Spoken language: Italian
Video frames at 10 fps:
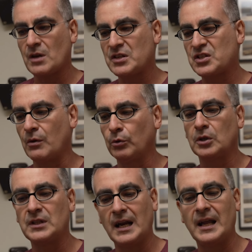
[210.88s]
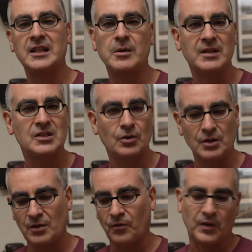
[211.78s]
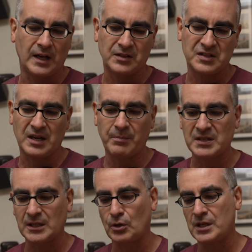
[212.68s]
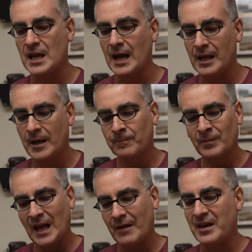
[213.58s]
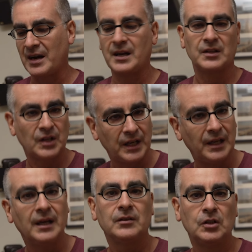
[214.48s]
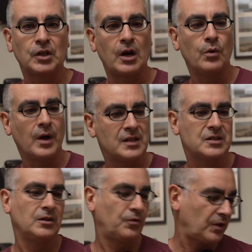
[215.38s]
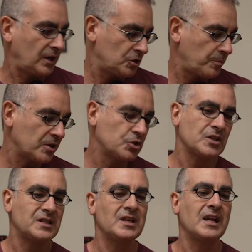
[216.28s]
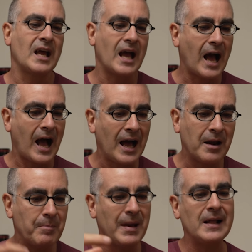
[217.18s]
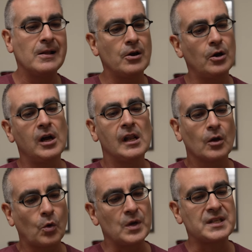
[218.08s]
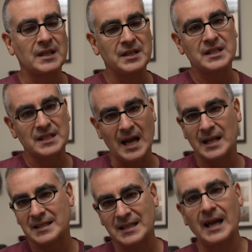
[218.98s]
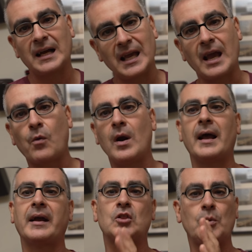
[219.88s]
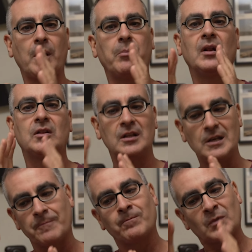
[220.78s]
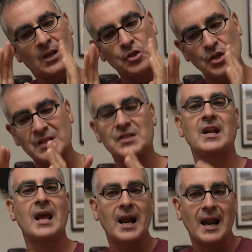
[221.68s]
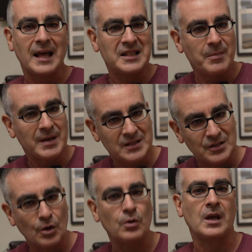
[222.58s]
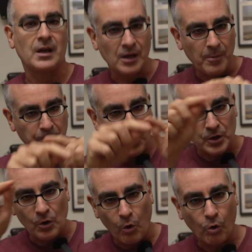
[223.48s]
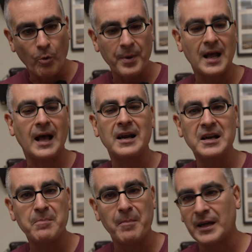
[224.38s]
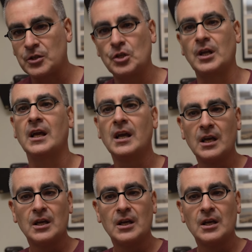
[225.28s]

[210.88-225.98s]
se avessero avuto delle dimensioni differenti, sarebbe stato l'ideale averne tre di tre lunghezze differenti per gestire al meglio questa distanza che è quella che ti permette di gestire la dimensione che poi occuperà l'immagine